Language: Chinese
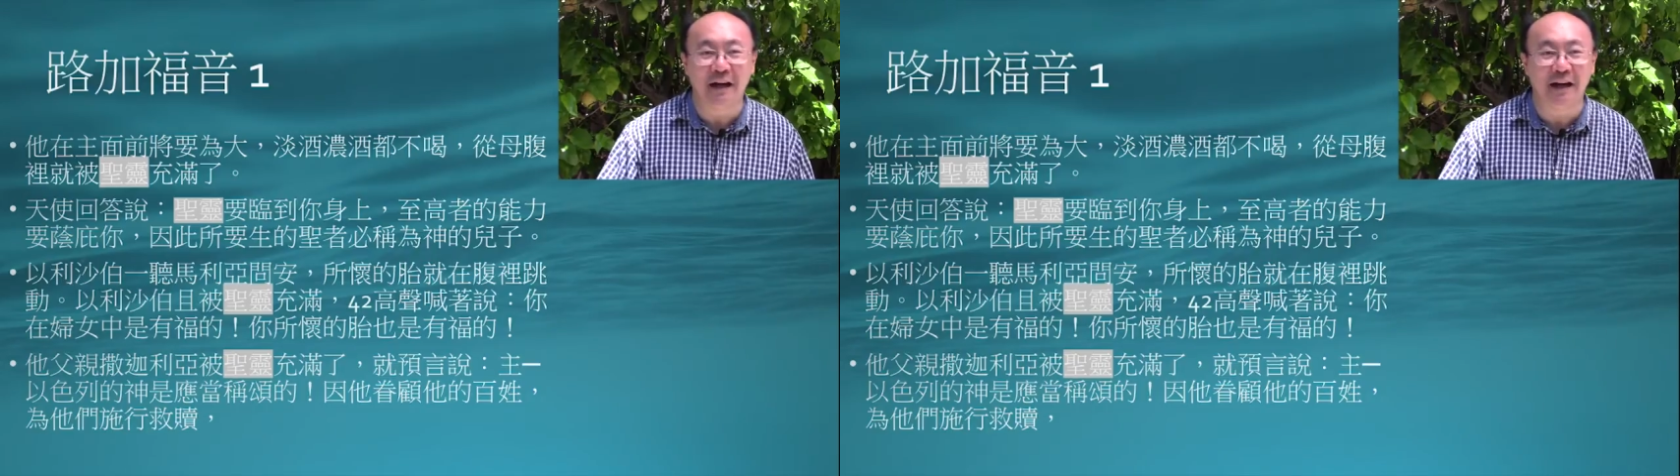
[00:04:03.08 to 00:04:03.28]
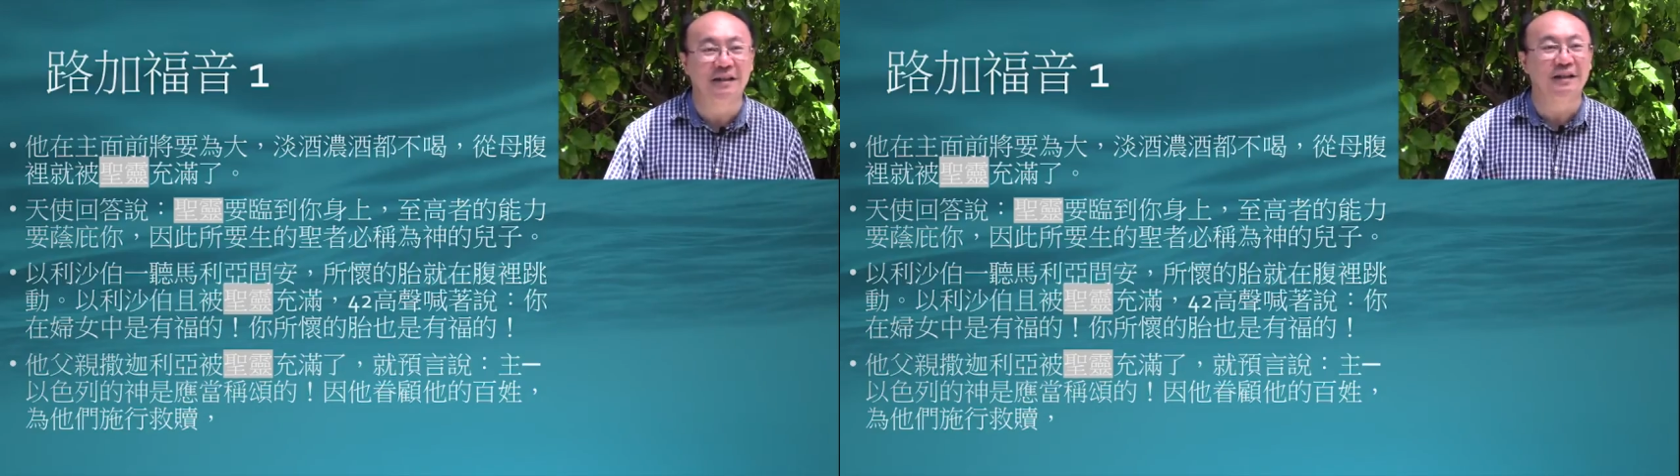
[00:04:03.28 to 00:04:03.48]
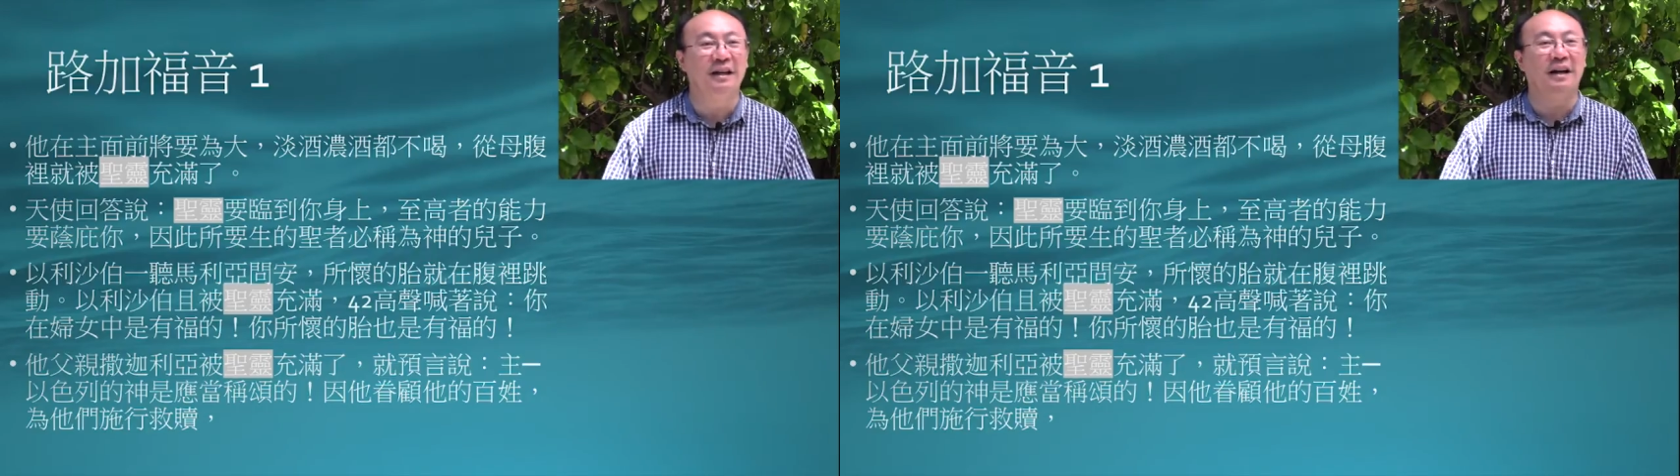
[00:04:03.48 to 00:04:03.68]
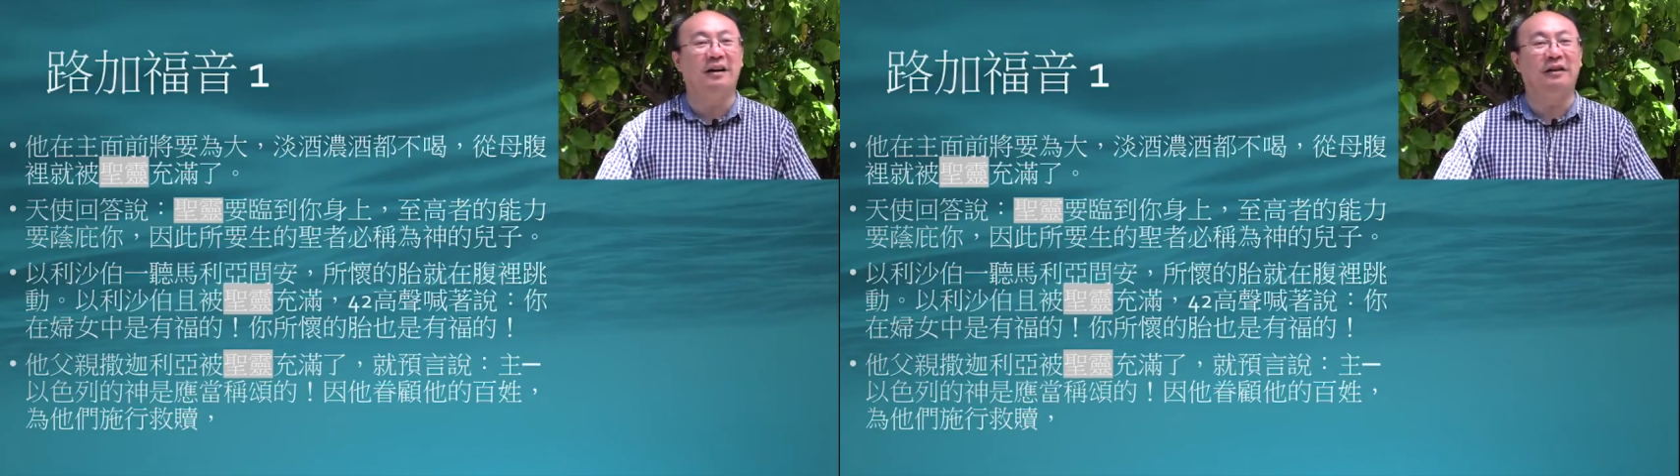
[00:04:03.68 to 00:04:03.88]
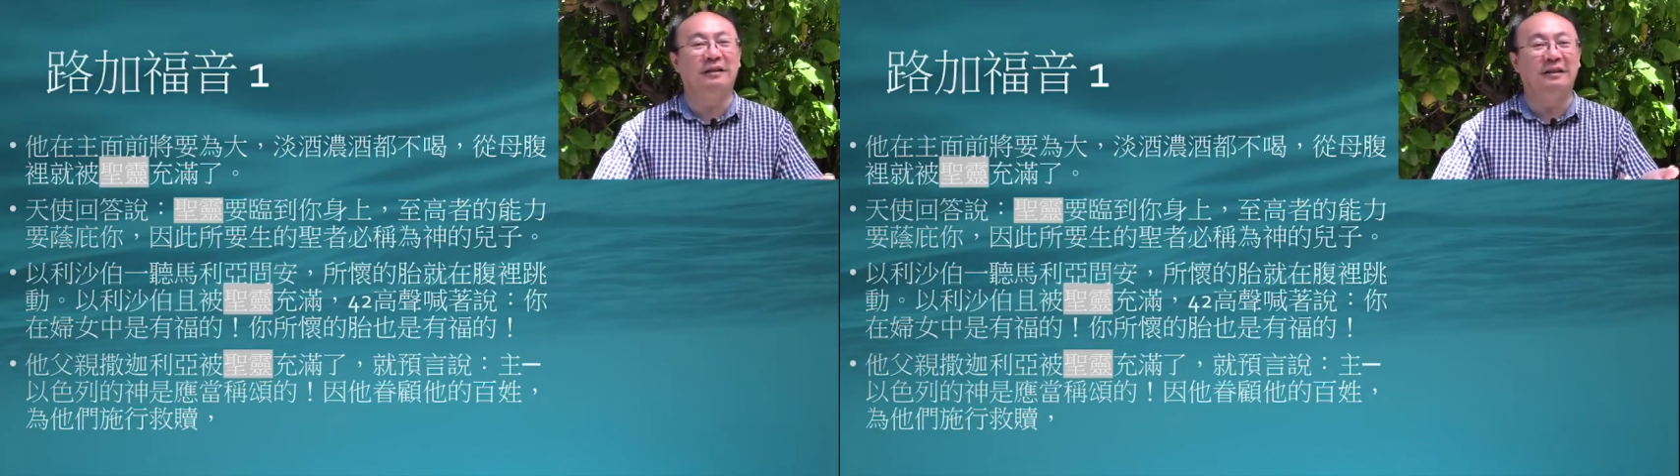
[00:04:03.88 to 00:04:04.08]
样知
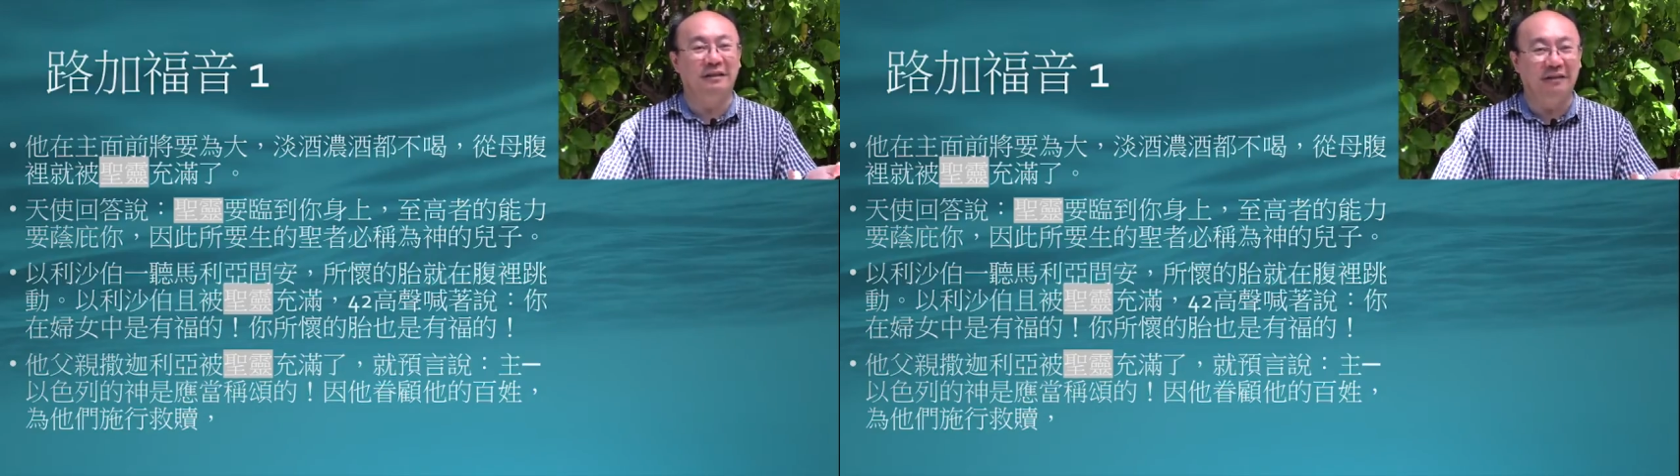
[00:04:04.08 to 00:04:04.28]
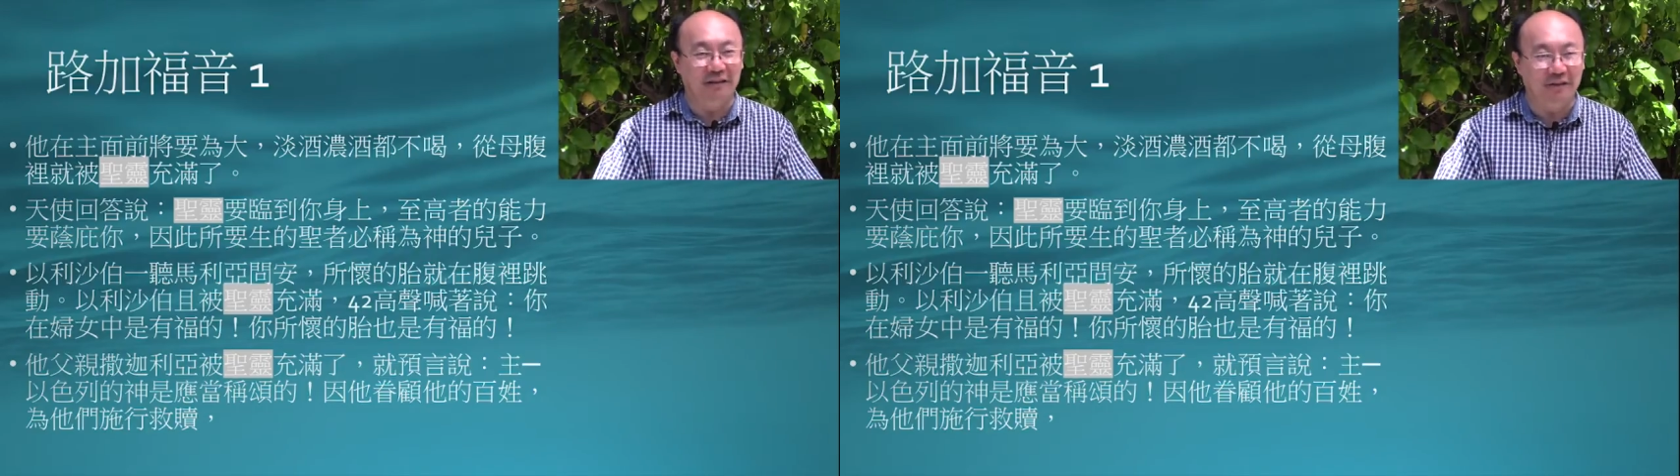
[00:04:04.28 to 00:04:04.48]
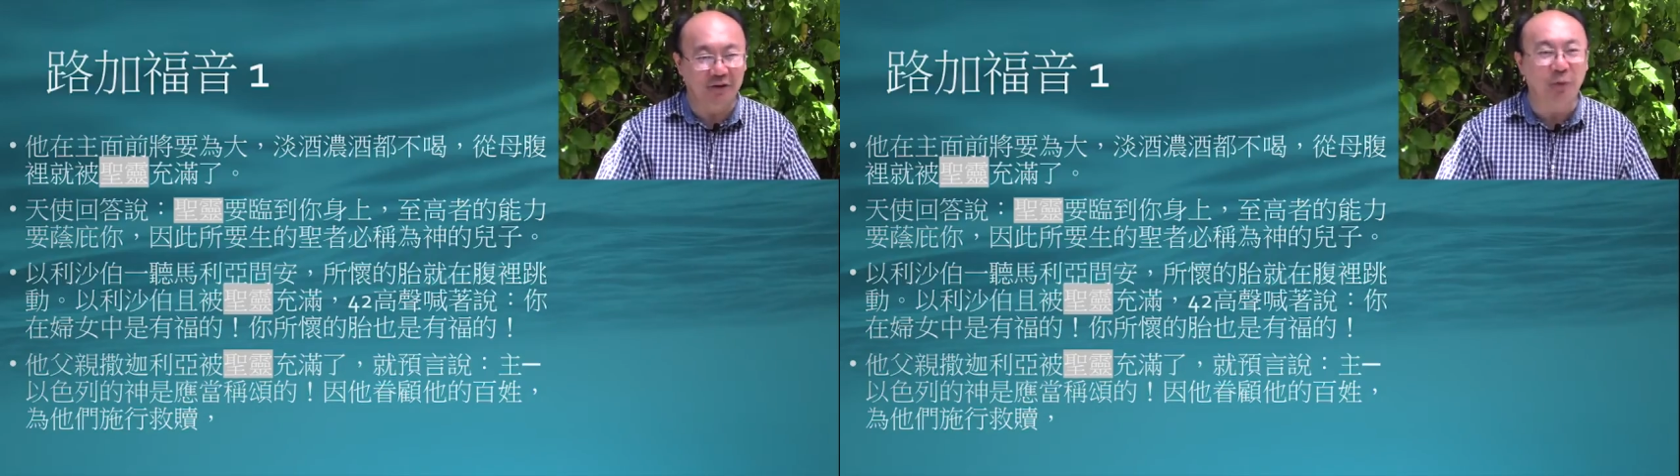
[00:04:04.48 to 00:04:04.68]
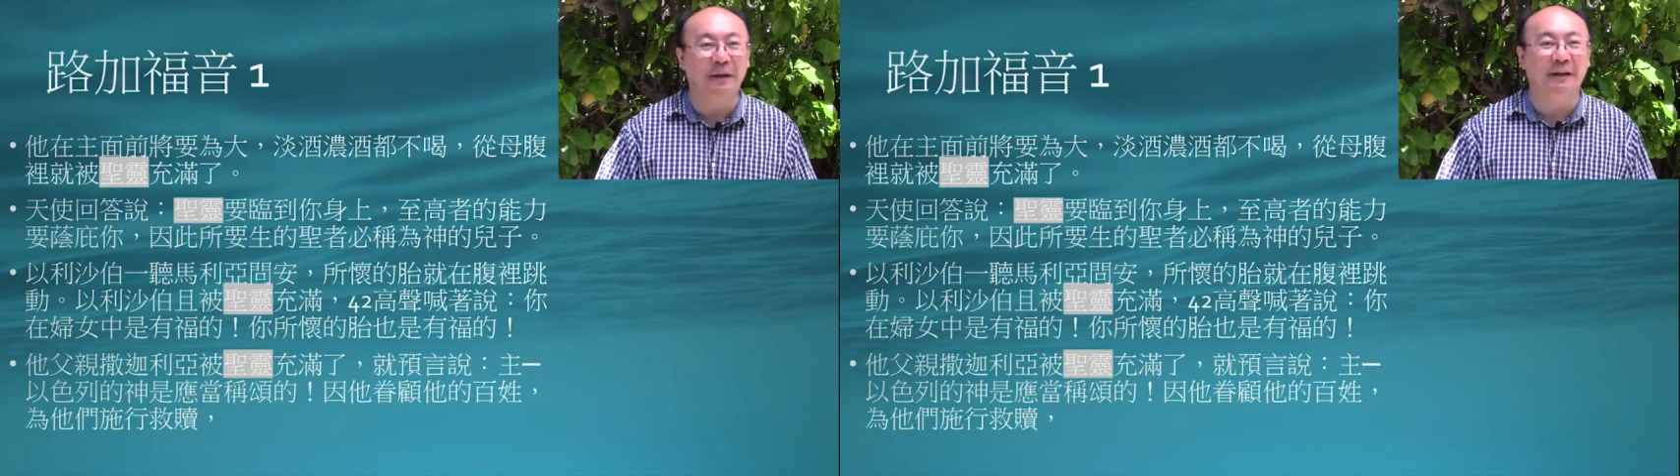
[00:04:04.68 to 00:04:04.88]
道充